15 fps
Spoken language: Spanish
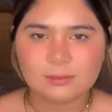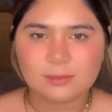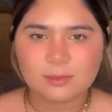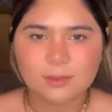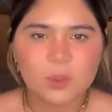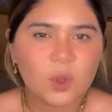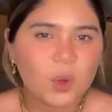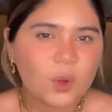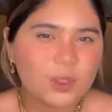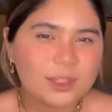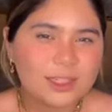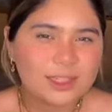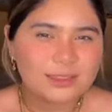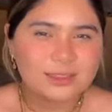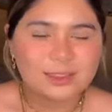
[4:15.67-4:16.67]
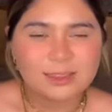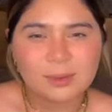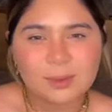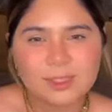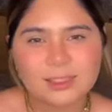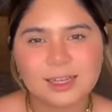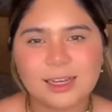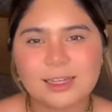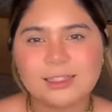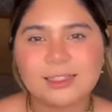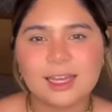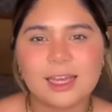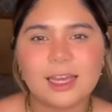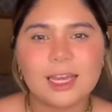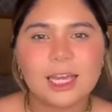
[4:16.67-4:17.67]
No contestas a mensajes
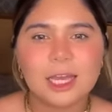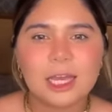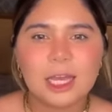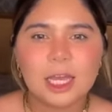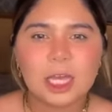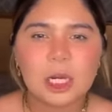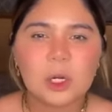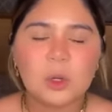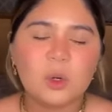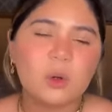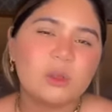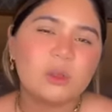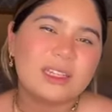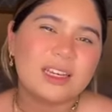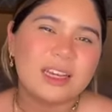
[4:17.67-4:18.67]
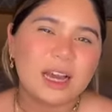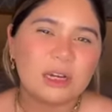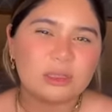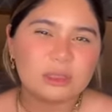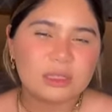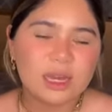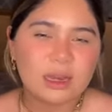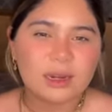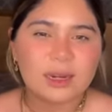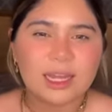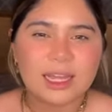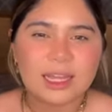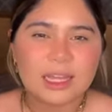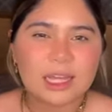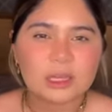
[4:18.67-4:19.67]
que no causan
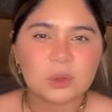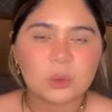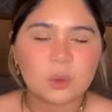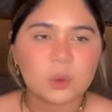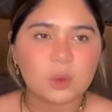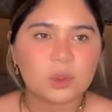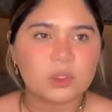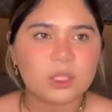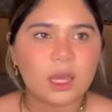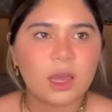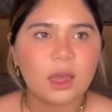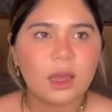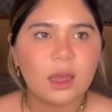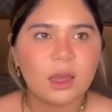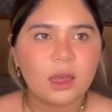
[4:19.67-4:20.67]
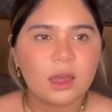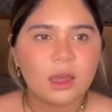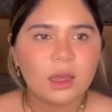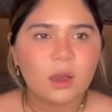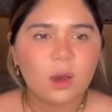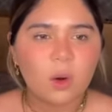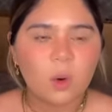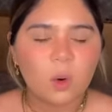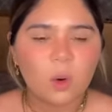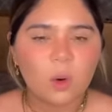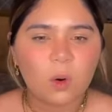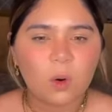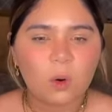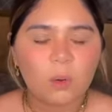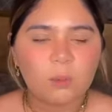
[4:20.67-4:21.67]
inquietud, o sea,
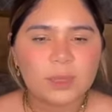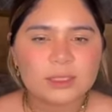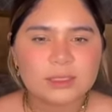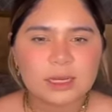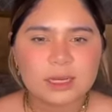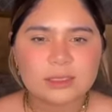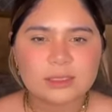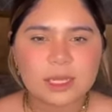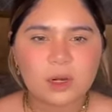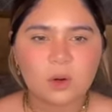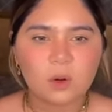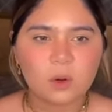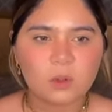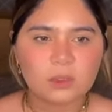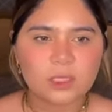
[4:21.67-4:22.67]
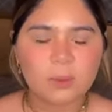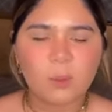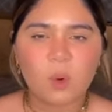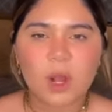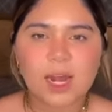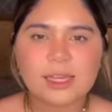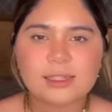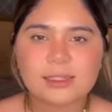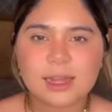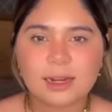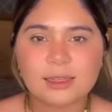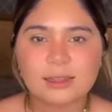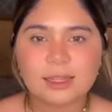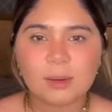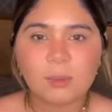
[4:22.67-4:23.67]
o mensajes que no te
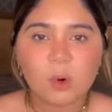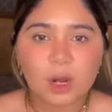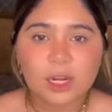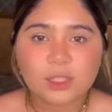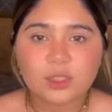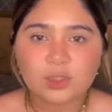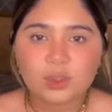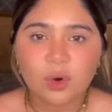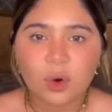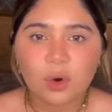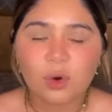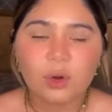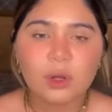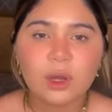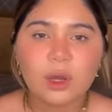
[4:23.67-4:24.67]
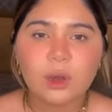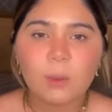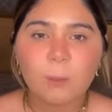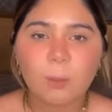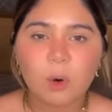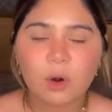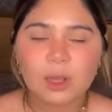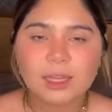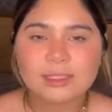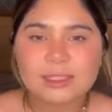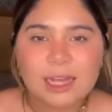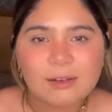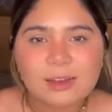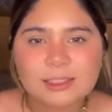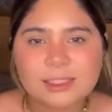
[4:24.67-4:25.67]
molestan, te molestó porque
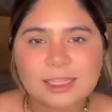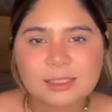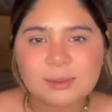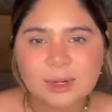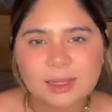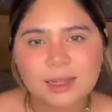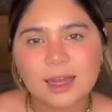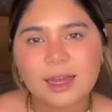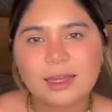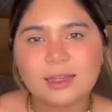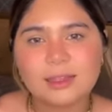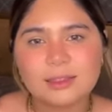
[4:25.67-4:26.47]
sabes que es verdad.